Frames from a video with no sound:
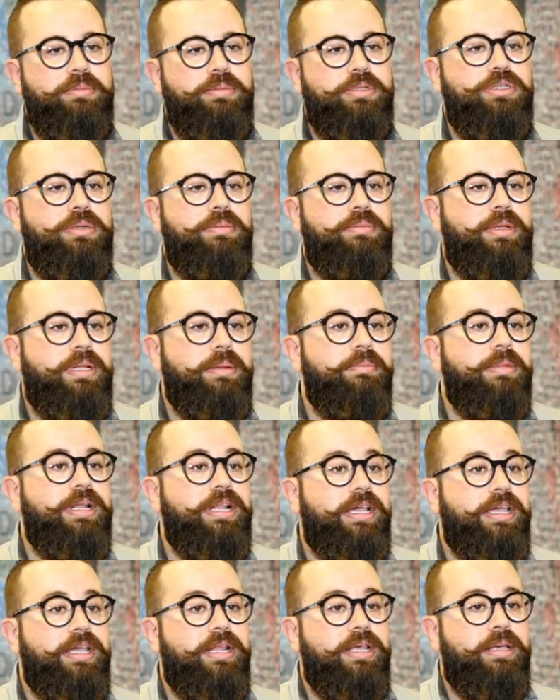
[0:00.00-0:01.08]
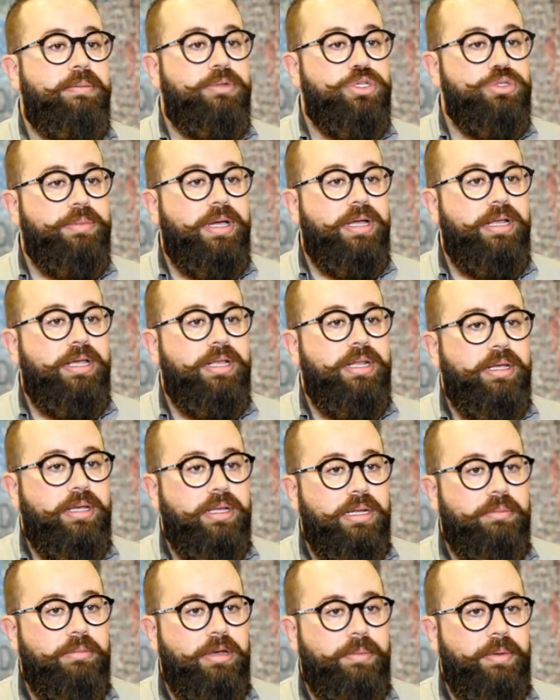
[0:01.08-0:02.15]
بلم العيلة بيجمع العيلة
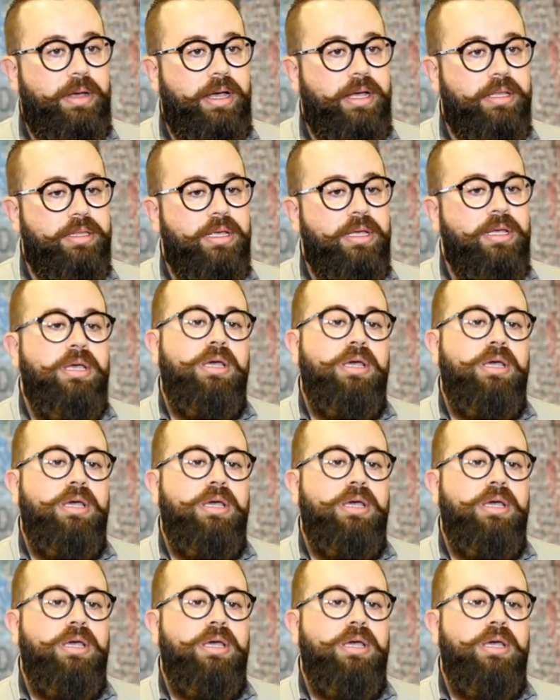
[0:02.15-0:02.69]
كلها مع بعض